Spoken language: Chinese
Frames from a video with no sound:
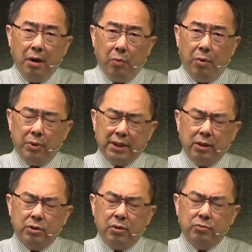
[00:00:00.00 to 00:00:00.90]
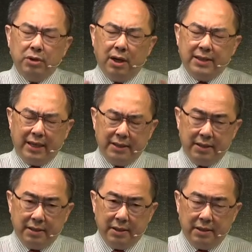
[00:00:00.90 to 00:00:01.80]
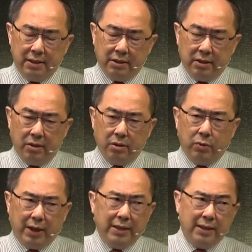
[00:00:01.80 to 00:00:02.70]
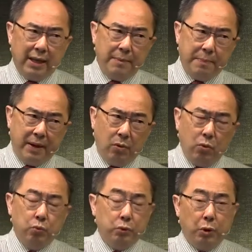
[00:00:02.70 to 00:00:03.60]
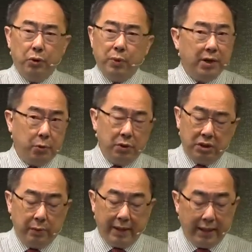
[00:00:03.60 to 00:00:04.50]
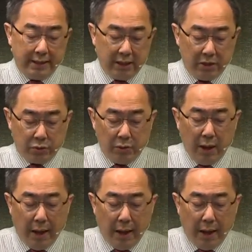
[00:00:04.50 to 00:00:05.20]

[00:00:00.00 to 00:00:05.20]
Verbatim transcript: 我我常常去跟吴长老讲一件事情的时候，或者我看到他跟别人互动，因为很多机会跟他接触，